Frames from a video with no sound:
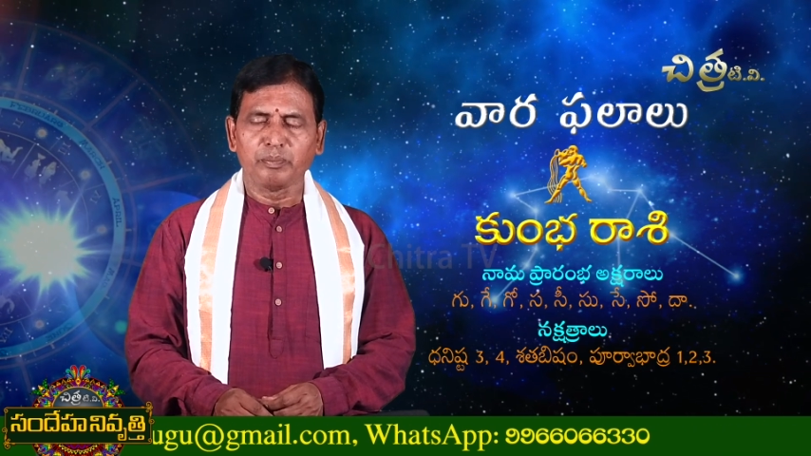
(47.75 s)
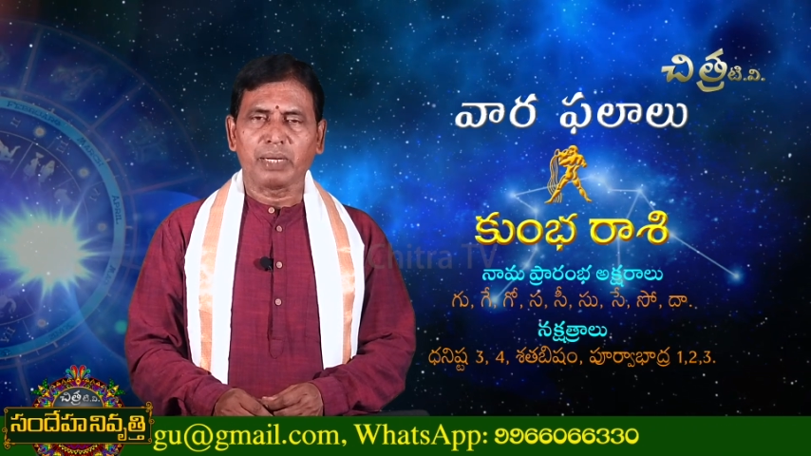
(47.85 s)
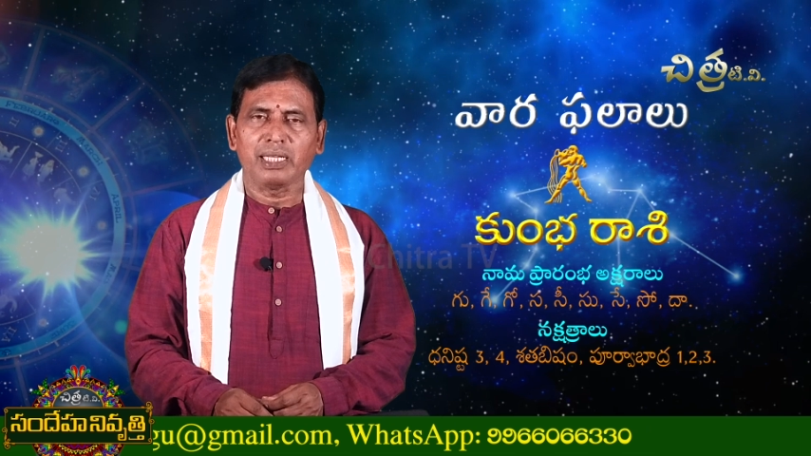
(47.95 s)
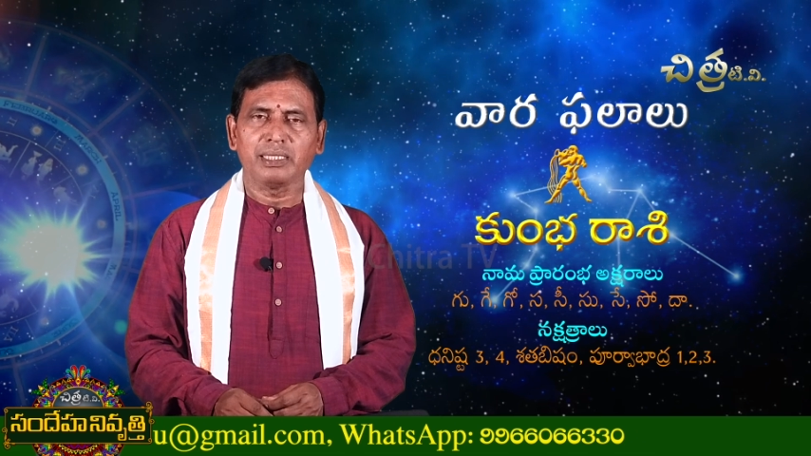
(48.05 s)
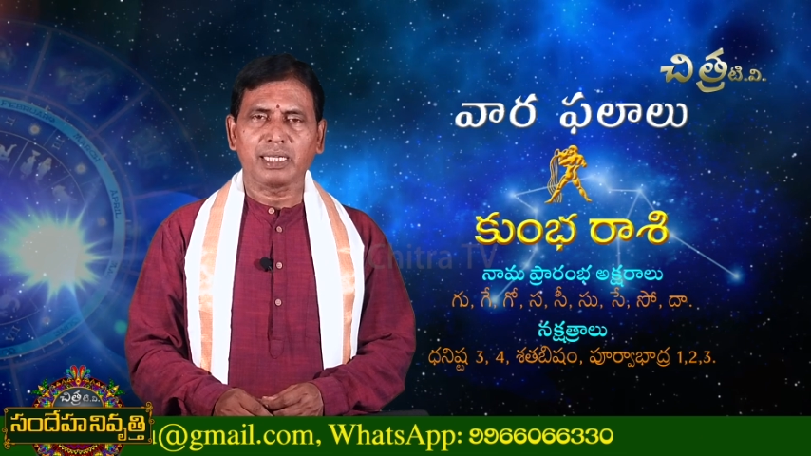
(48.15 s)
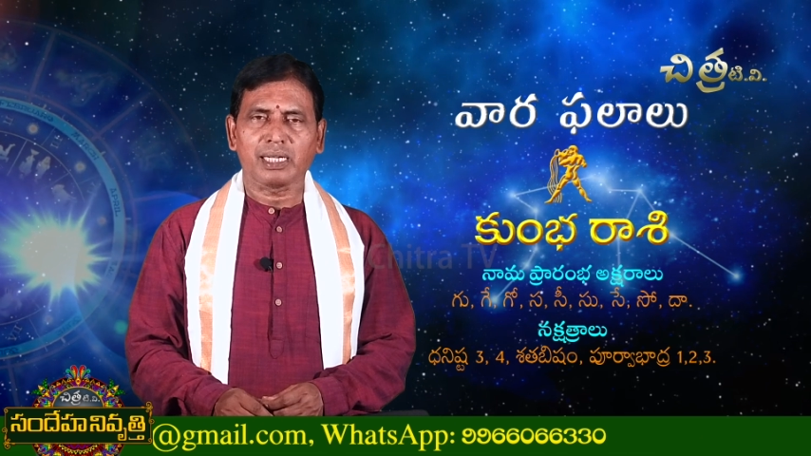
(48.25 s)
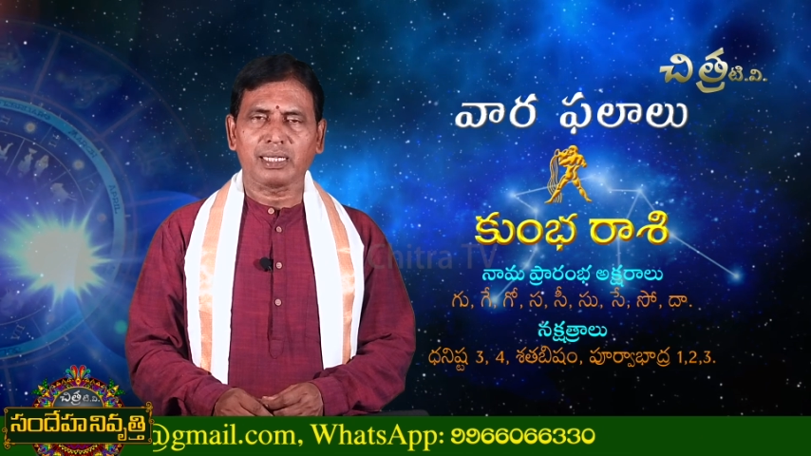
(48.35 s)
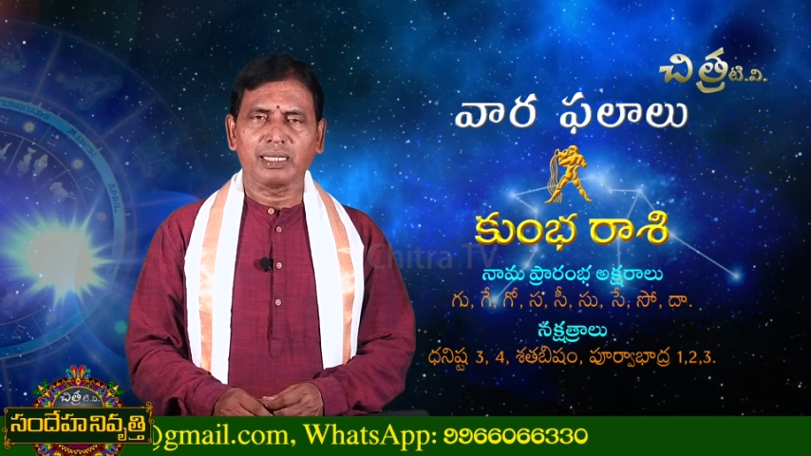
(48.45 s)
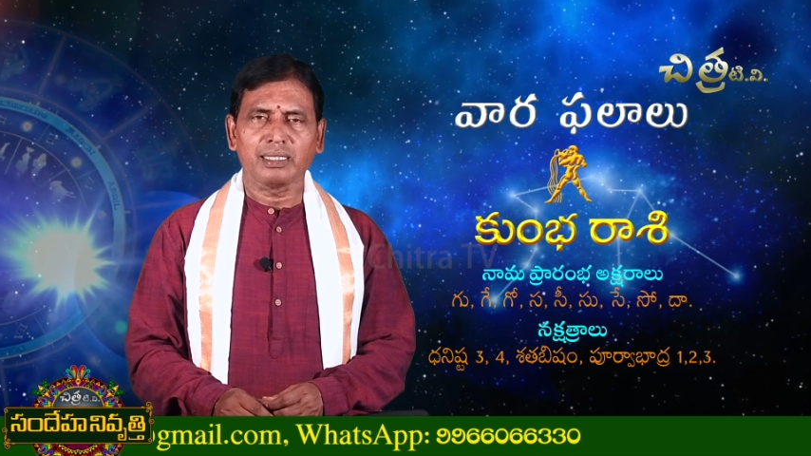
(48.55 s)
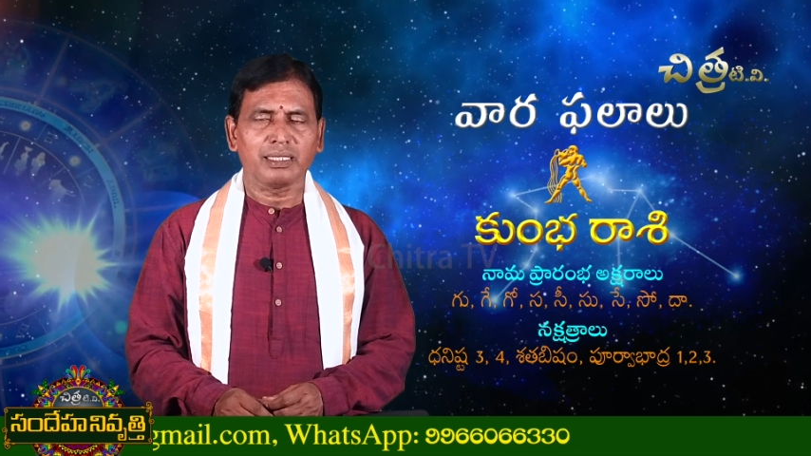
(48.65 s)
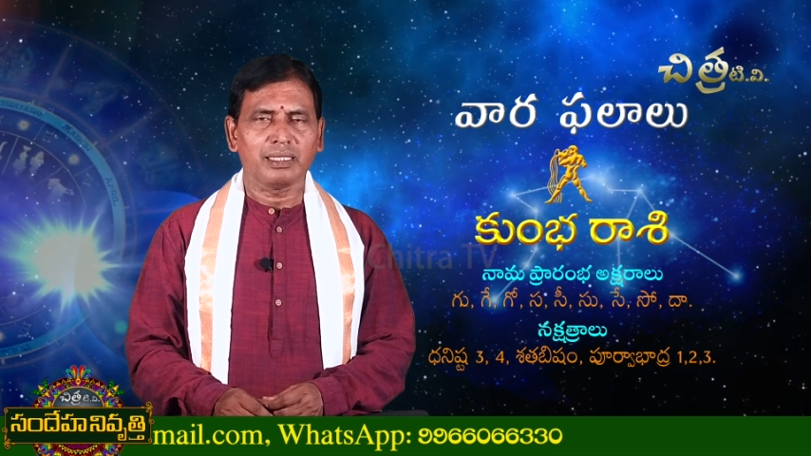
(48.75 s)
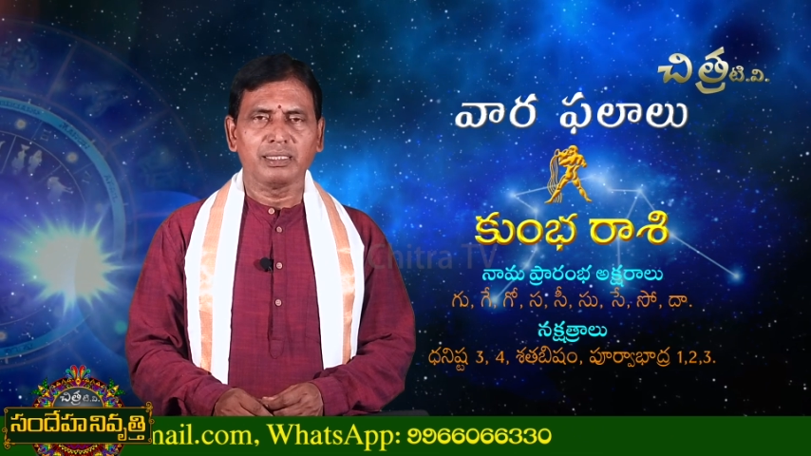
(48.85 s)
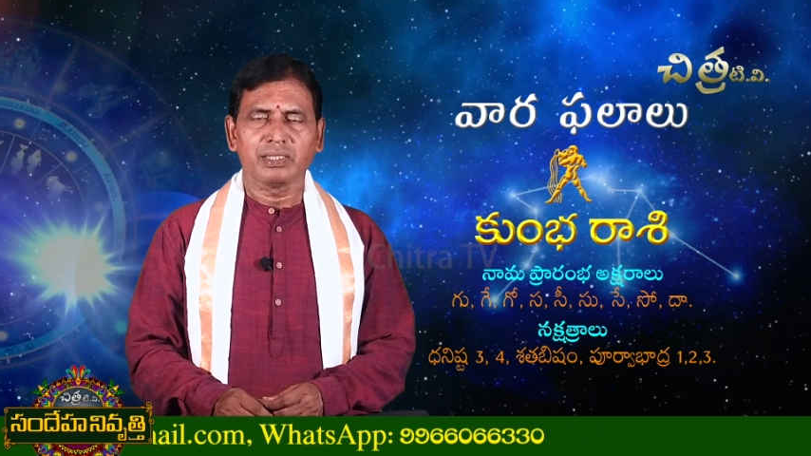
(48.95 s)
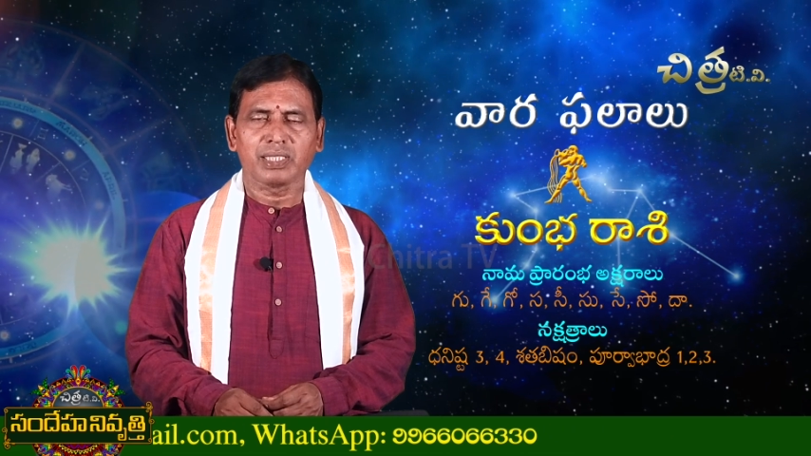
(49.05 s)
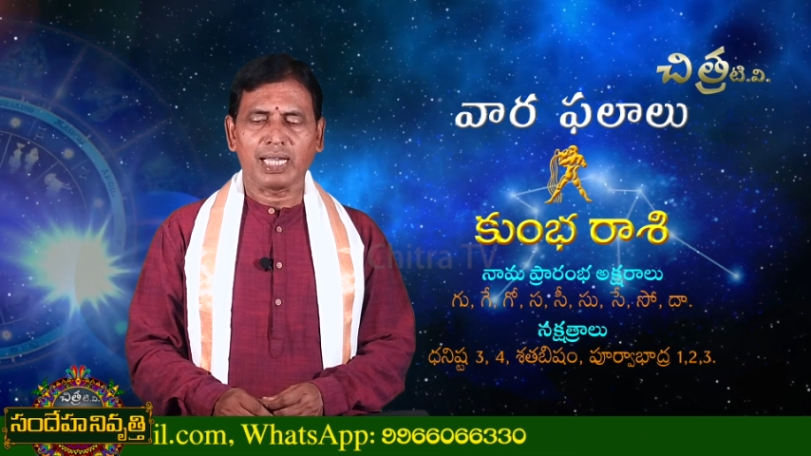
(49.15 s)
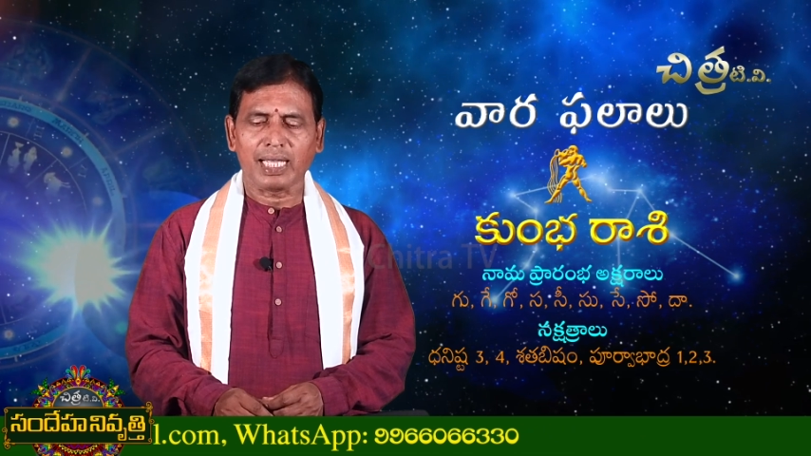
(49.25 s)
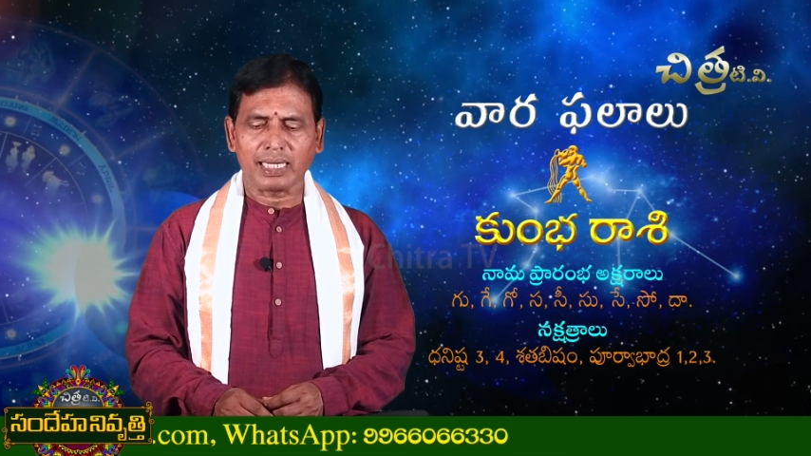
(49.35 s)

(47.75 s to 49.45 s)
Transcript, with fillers: ఫలించకడానికి చాలా